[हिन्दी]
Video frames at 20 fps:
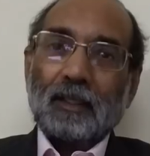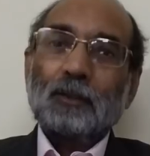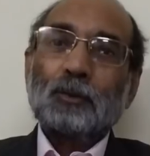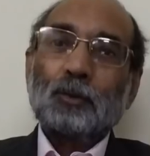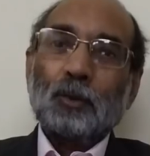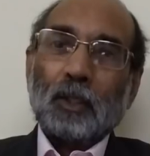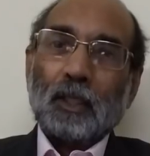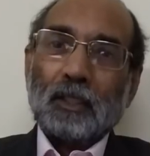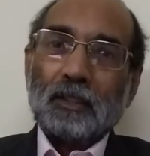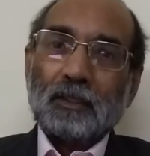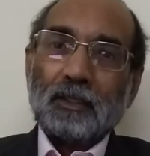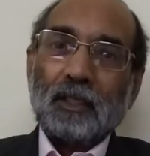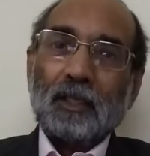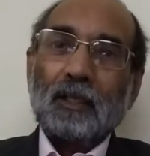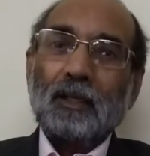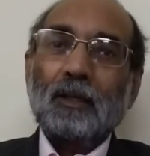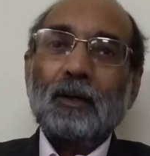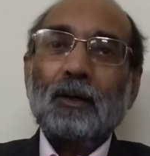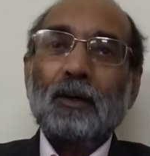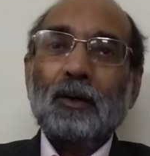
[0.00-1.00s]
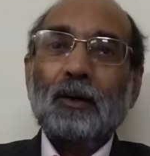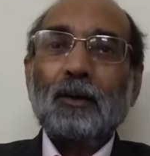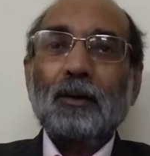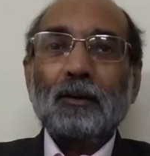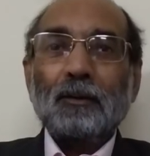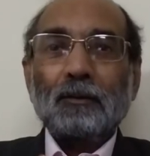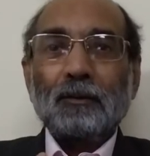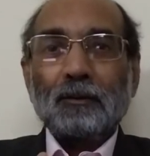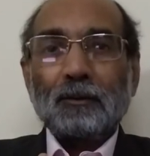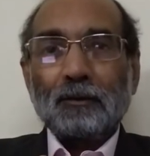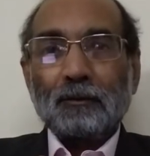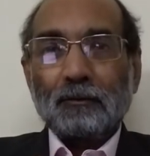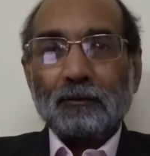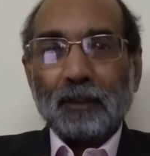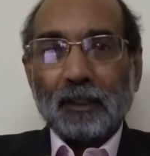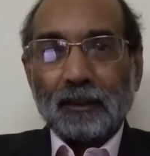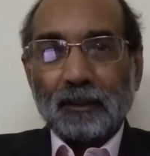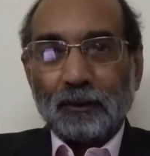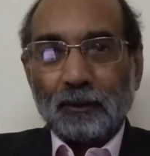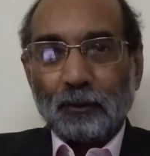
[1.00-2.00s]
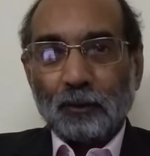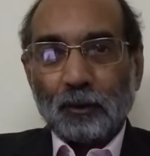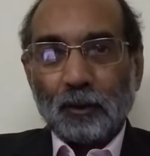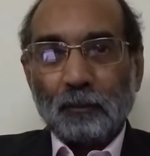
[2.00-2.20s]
सुरक्षा और व्यक्तियों